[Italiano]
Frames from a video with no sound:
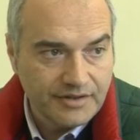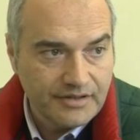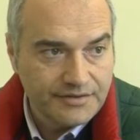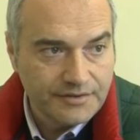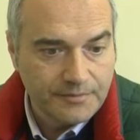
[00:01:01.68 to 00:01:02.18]
degli
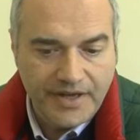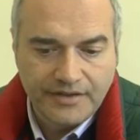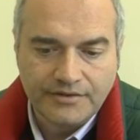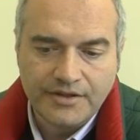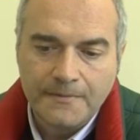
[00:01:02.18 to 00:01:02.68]

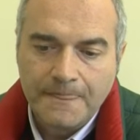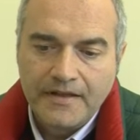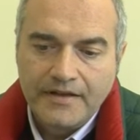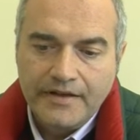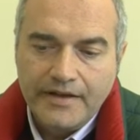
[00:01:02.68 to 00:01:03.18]
stipendi
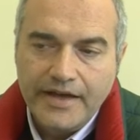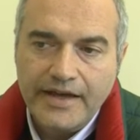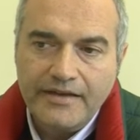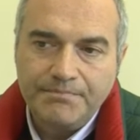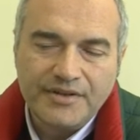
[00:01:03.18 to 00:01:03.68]

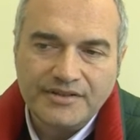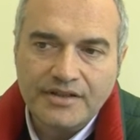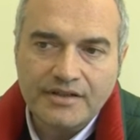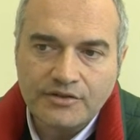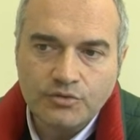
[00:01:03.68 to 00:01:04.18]
e per
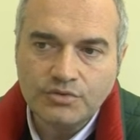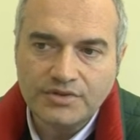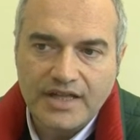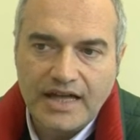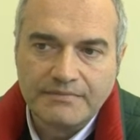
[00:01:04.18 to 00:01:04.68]
dirla
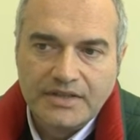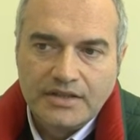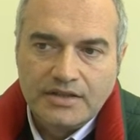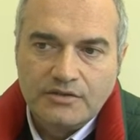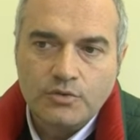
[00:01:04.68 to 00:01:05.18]
tutta
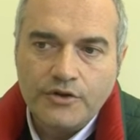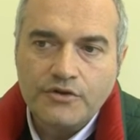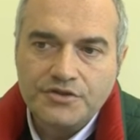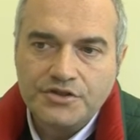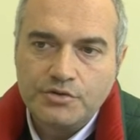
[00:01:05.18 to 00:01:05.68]
noi
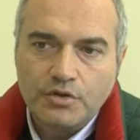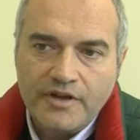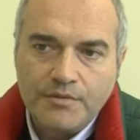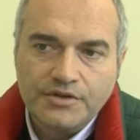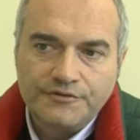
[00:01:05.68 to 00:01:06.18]
oggi ci
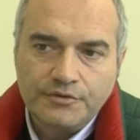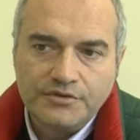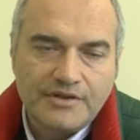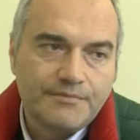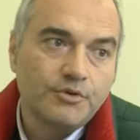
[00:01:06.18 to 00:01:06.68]
troviamo di fronte a
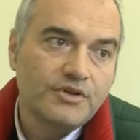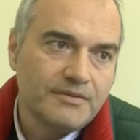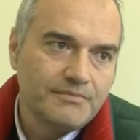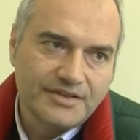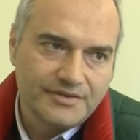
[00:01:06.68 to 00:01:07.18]
una
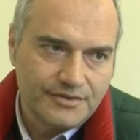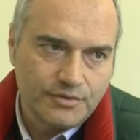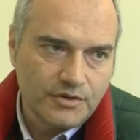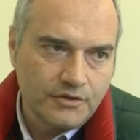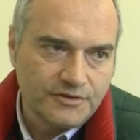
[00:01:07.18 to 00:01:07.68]

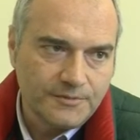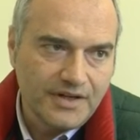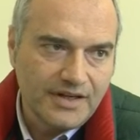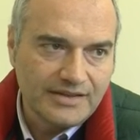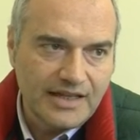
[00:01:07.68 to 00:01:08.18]
programmazione, no? si
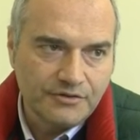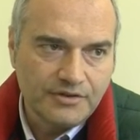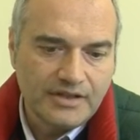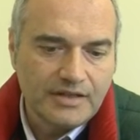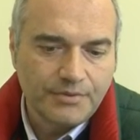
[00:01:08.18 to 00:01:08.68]
parla tanto
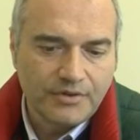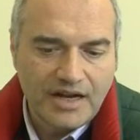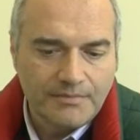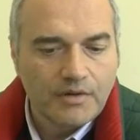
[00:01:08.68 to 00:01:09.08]
del programma